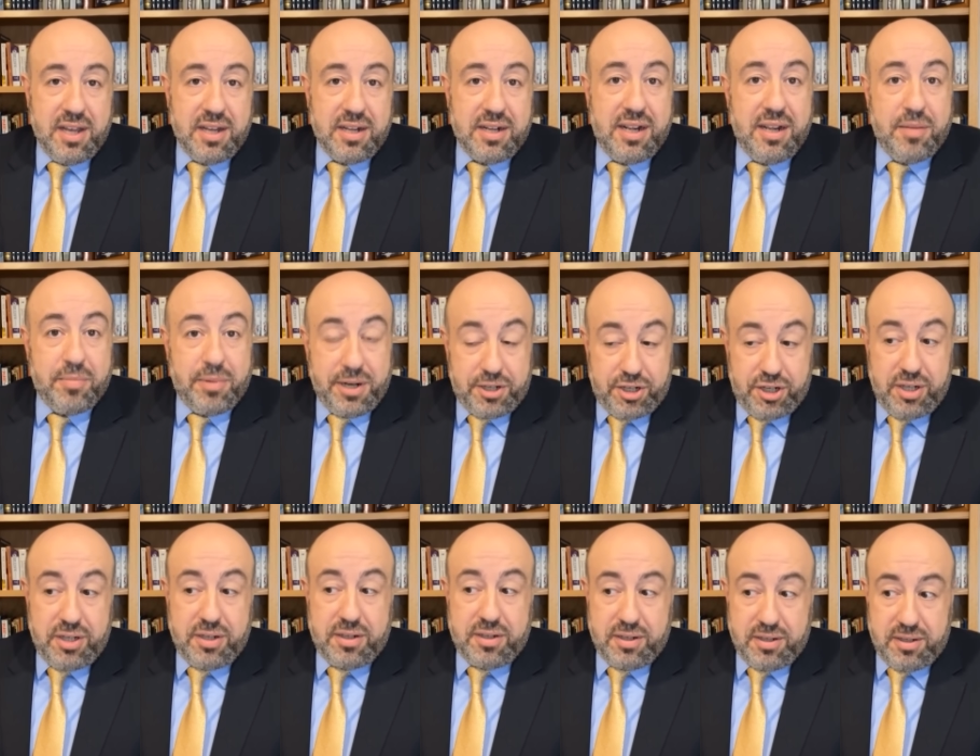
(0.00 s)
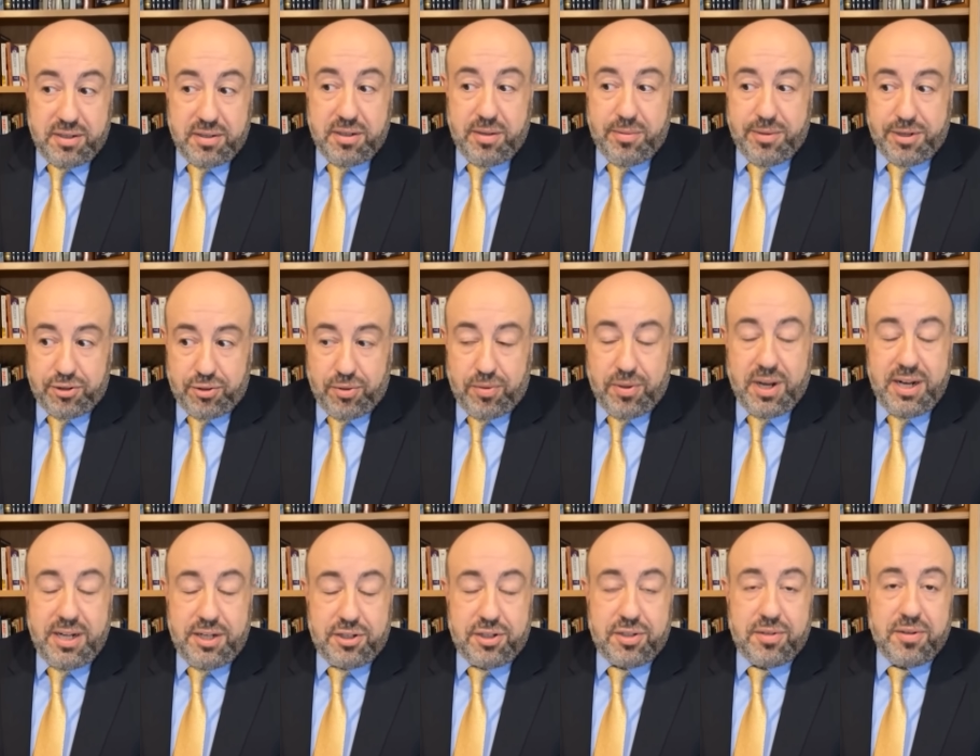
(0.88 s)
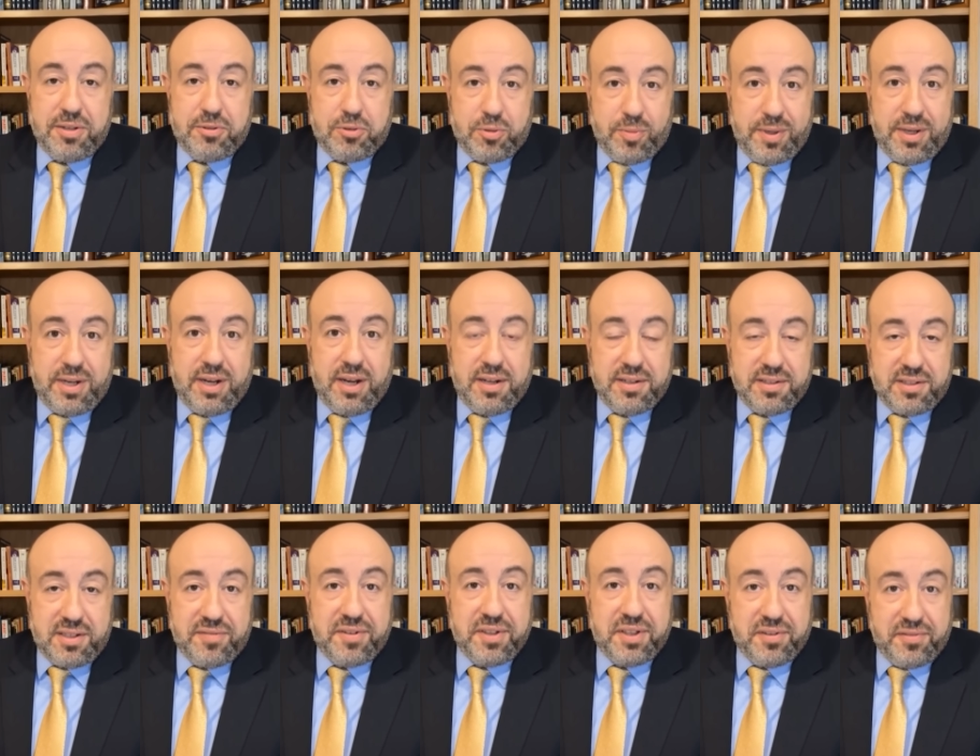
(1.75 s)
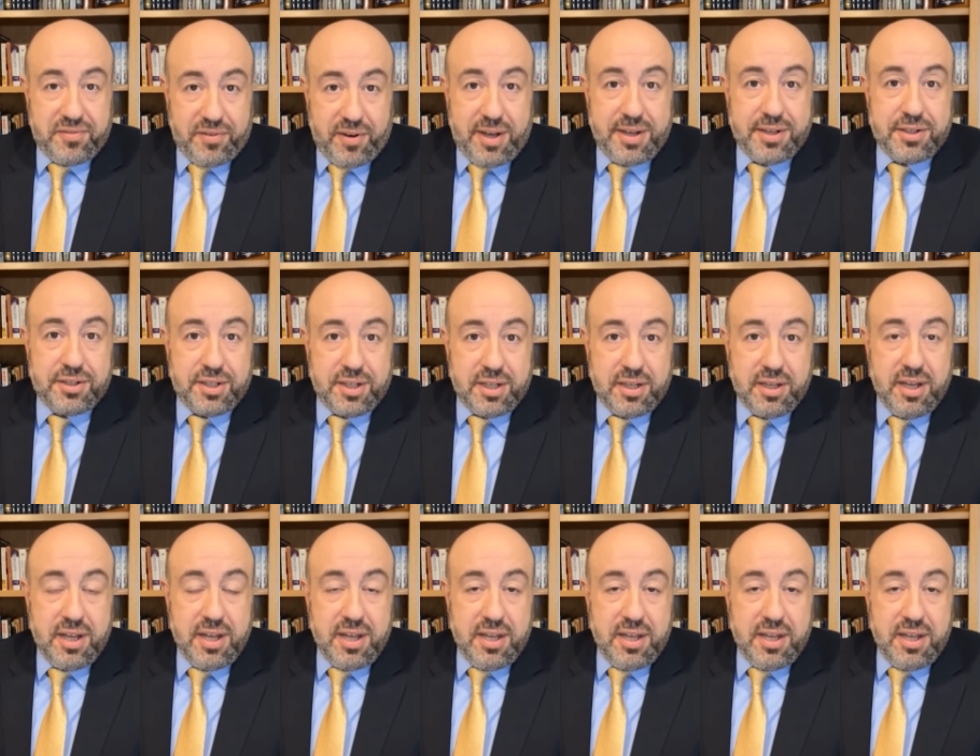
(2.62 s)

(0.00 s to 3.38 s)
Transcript: для, больших, э, для большого количества республиканцев это важно.